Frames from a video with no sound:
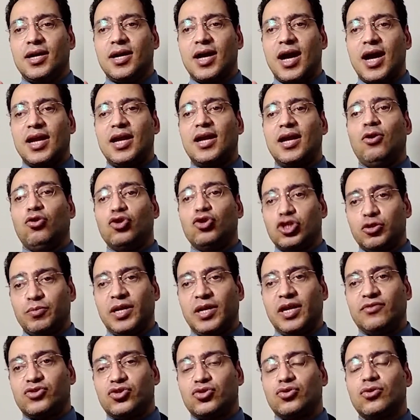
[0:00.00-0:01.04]
على العشب
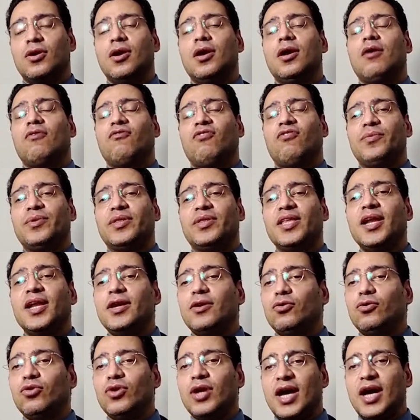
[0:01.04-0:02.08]
نفسه فبالتالي
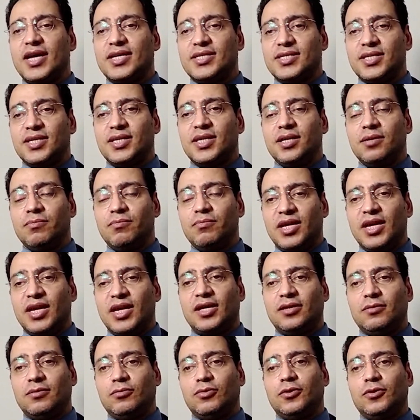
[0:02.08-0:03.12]
يعني يعني
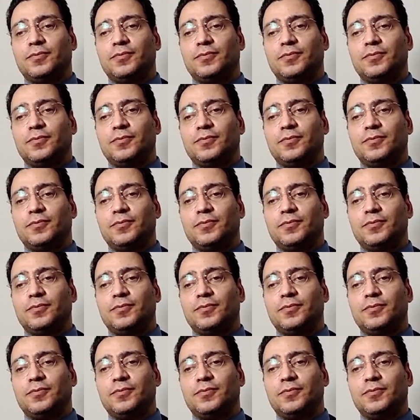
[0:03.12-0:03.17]
لا,